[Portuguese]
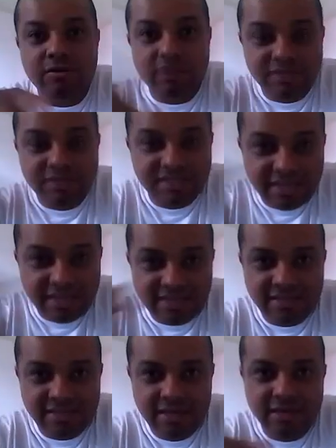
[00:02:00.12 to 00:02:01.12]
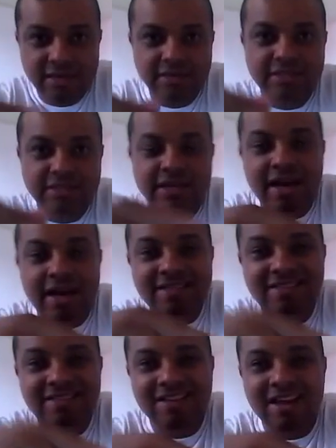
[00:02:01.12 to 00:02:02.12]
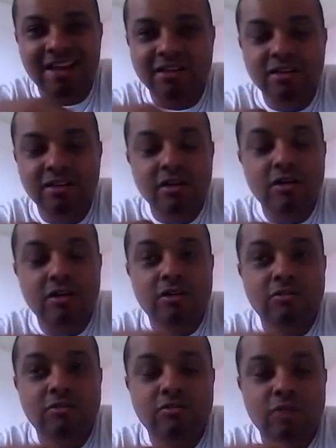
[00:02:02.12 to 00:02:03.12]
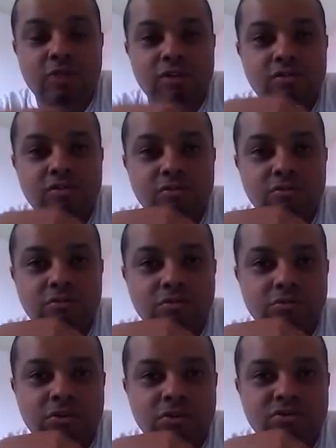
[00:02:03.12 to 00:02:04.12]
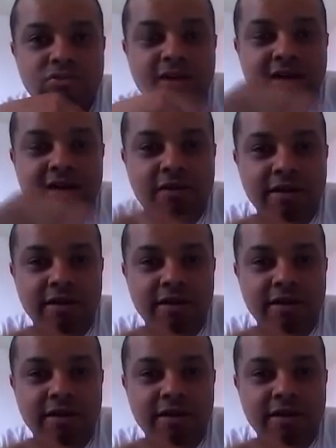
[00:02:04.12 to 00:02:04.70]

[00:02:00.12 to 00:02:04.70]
não, se esqueça de assinar o nosso, o nosso canal aí.